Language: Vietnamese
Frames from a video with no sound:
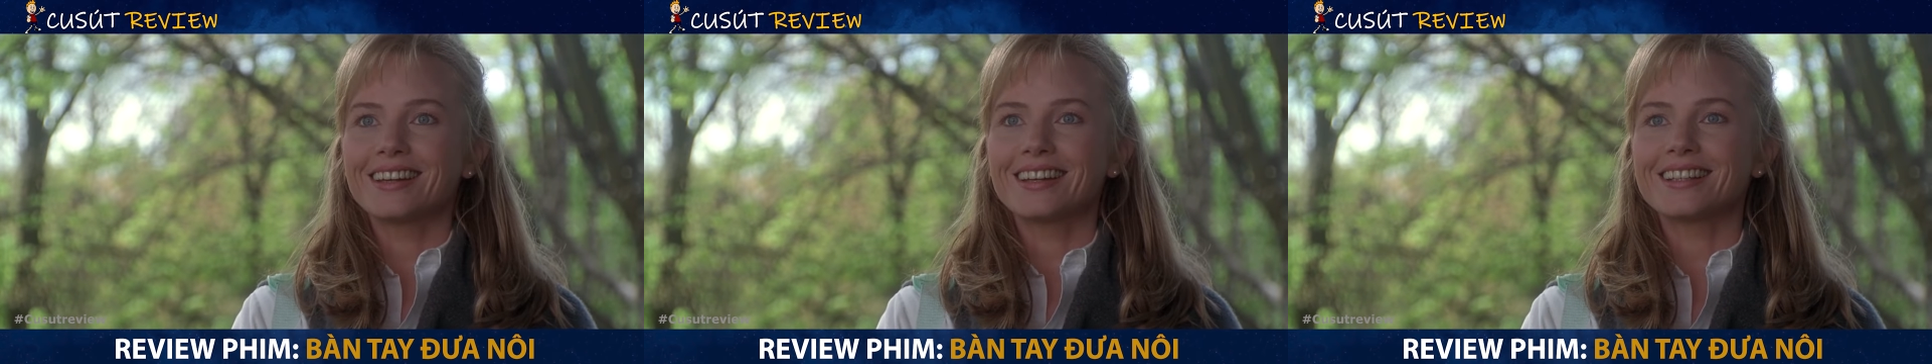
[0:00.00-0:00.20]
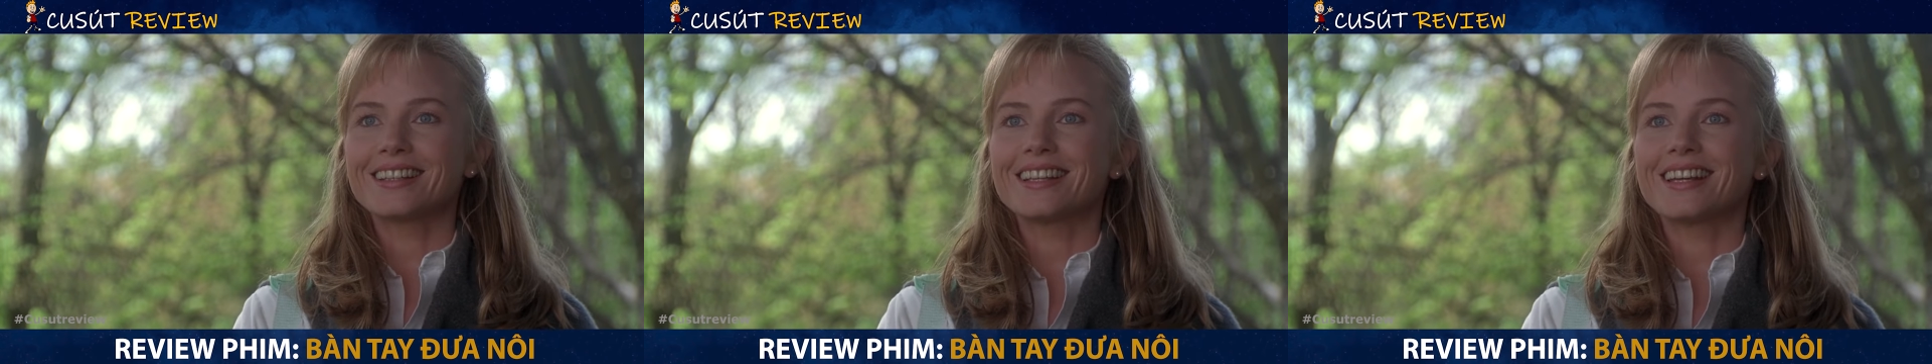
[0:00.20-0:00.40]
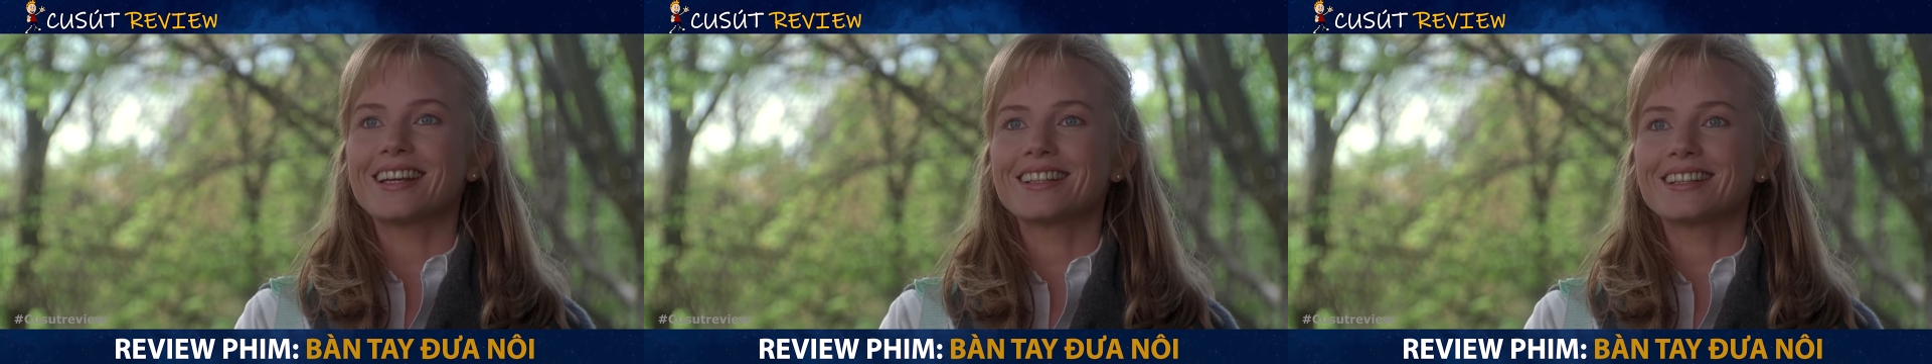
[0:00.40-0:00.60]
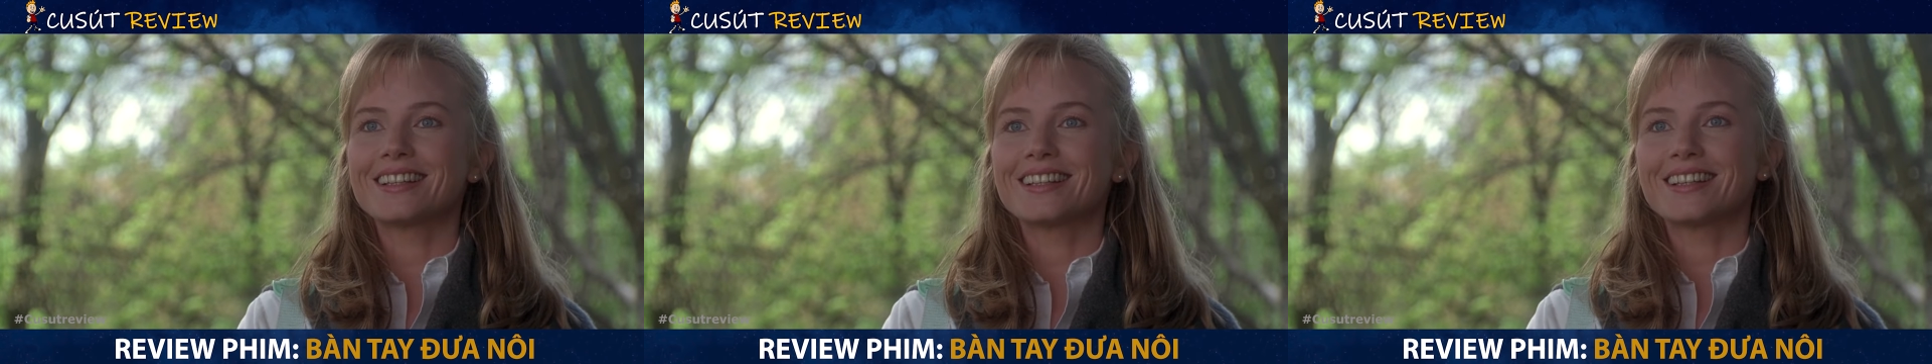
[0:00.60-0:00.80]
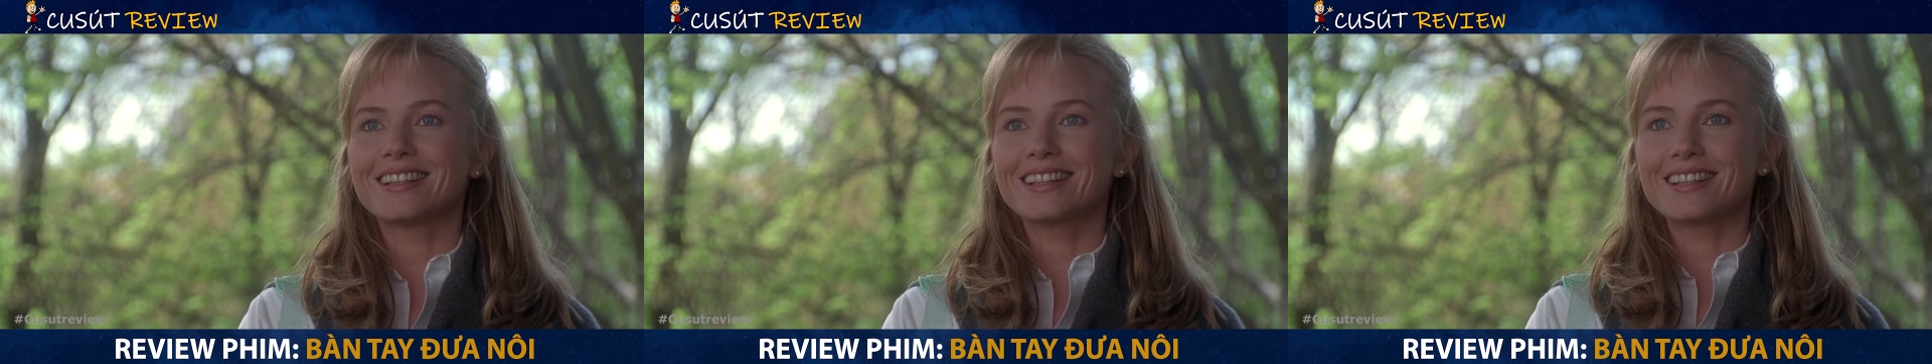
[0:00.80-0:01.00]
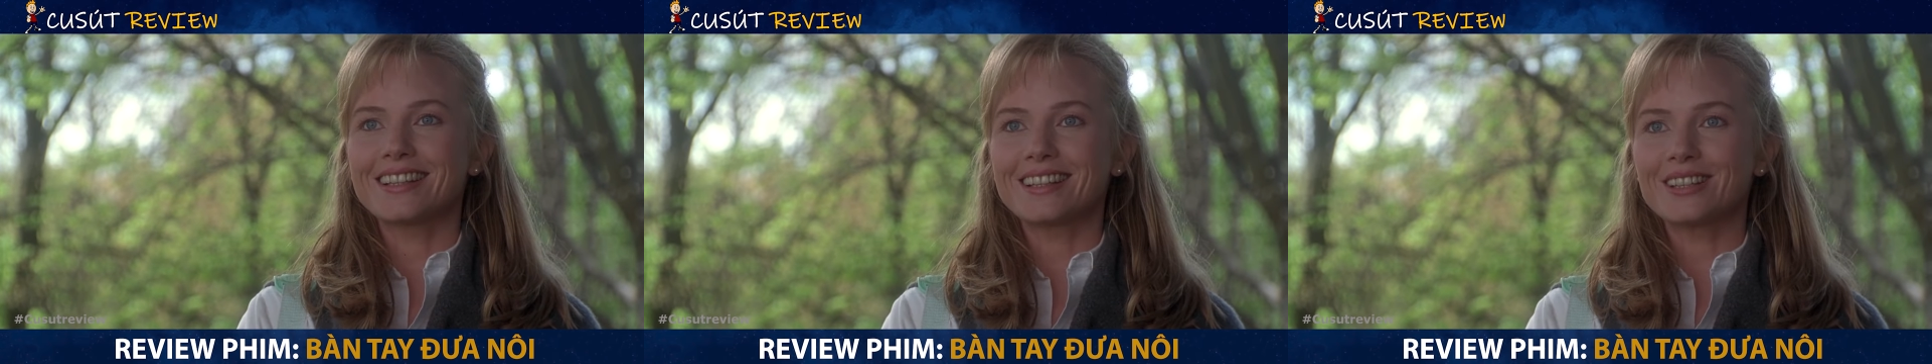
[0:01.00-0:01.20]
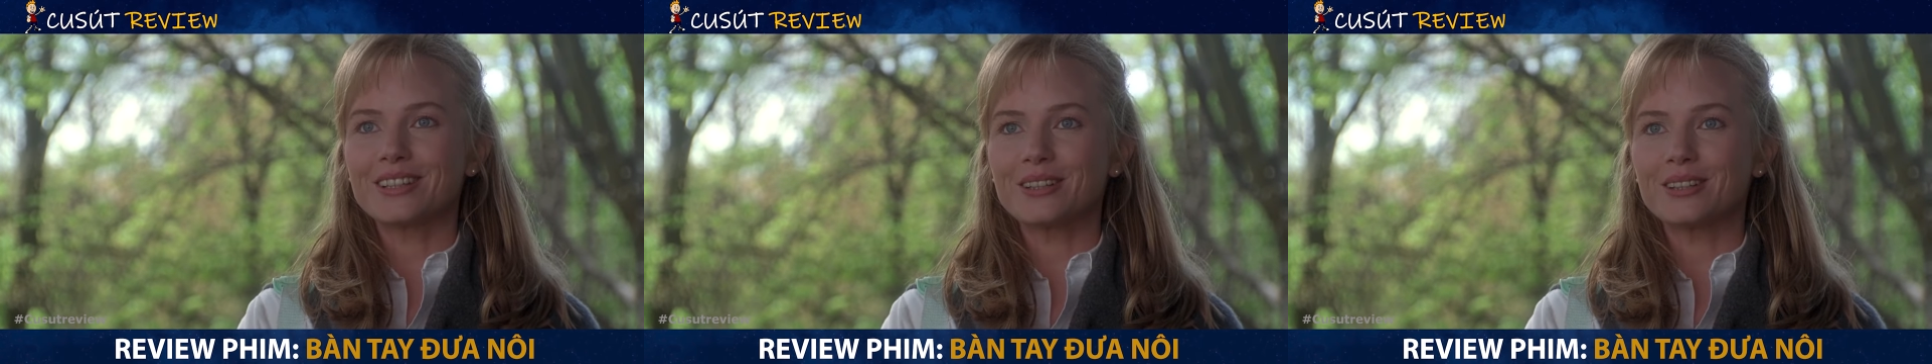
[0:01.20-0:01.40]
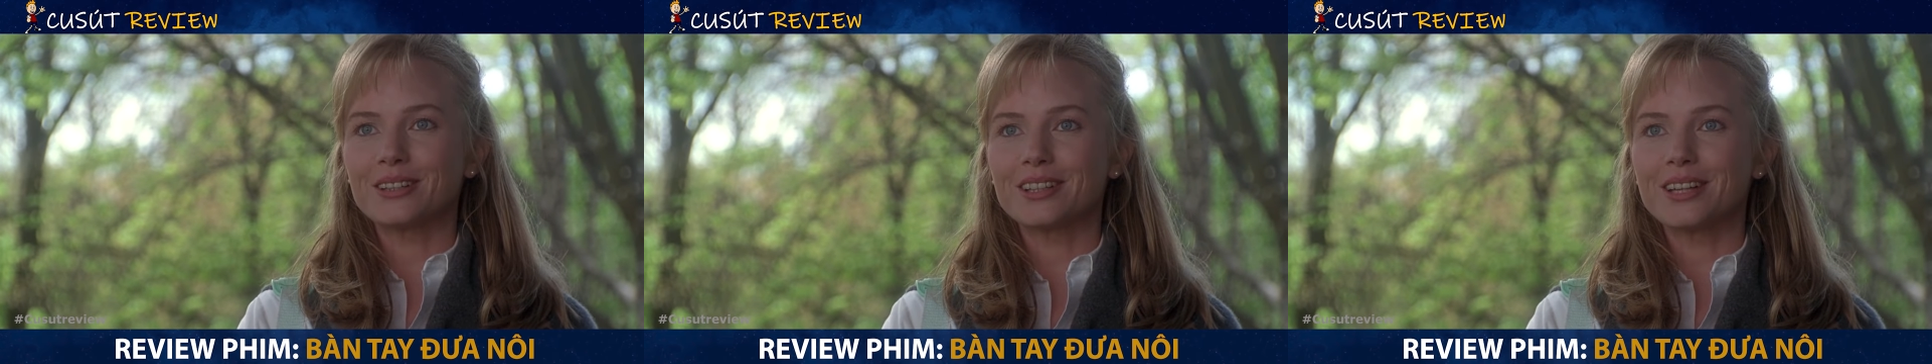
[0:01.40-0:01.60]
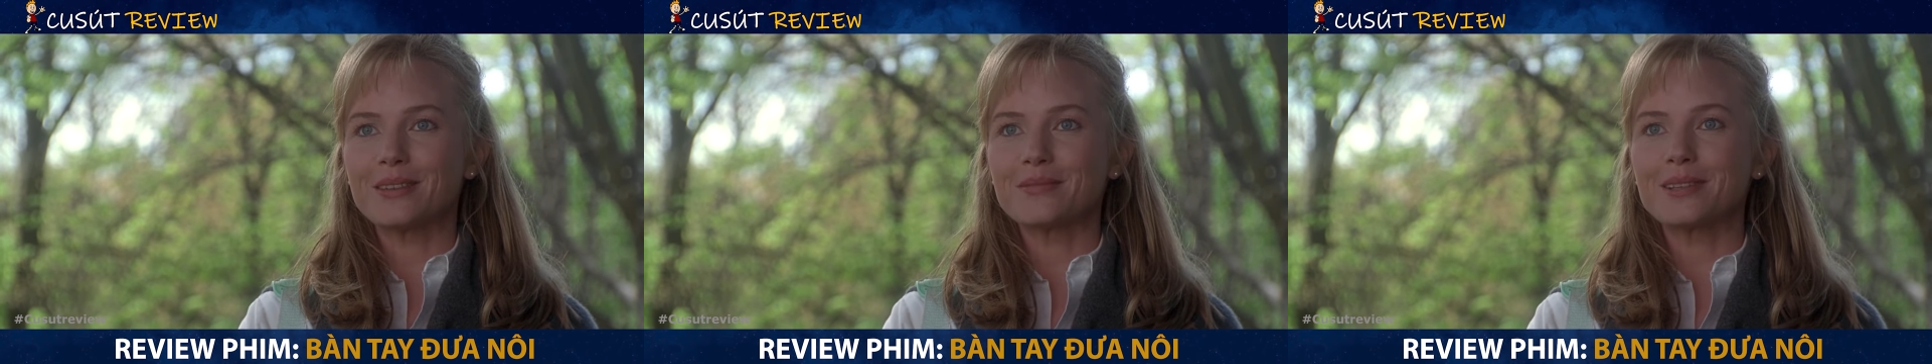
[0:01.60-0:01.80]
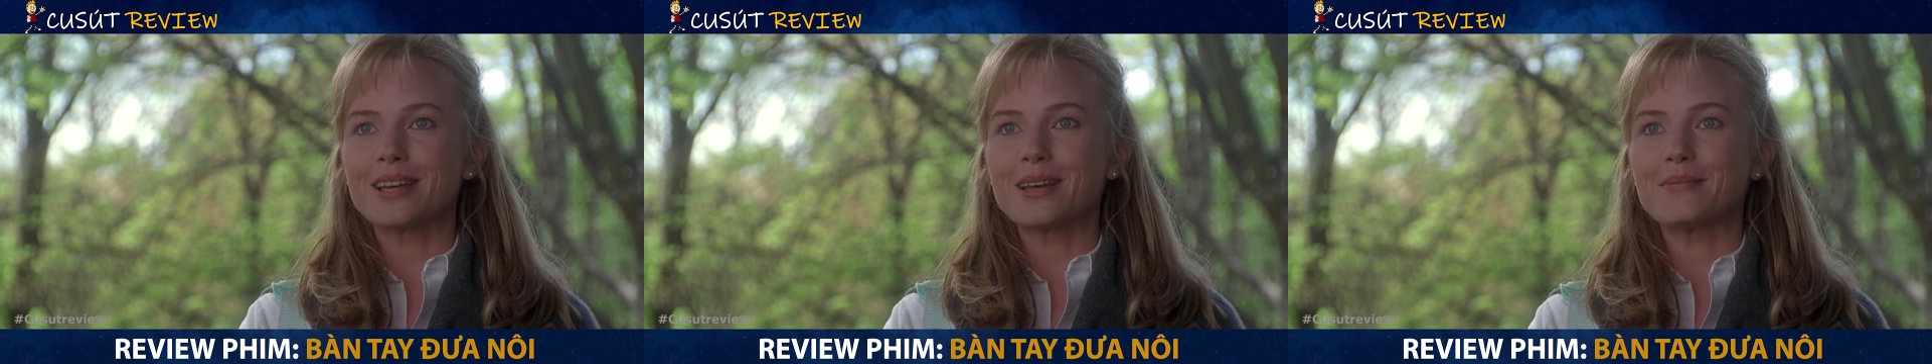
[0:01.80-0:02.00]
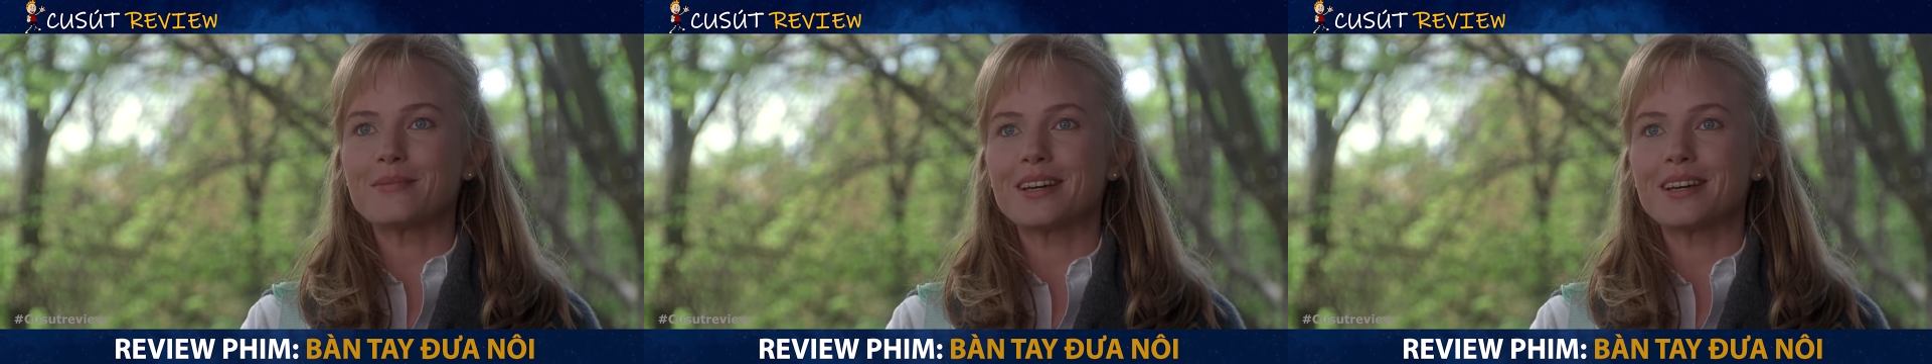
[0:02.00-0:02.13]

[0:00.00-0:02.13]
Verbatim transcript: Mất không hề đính chính mà thản nhiên thừa nhận.